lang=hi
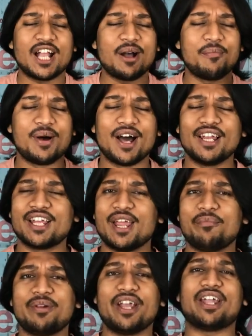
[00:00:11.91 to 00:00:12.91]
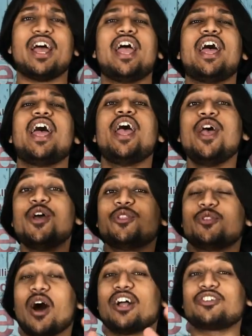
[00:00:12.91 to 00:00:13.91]
कमाल के अपडेट आया है
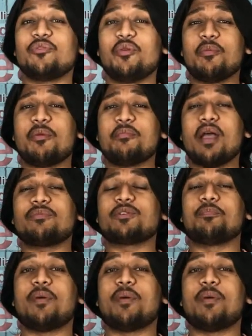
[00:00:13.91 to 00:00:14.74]
तो आज की वीडियो में मैं आपसे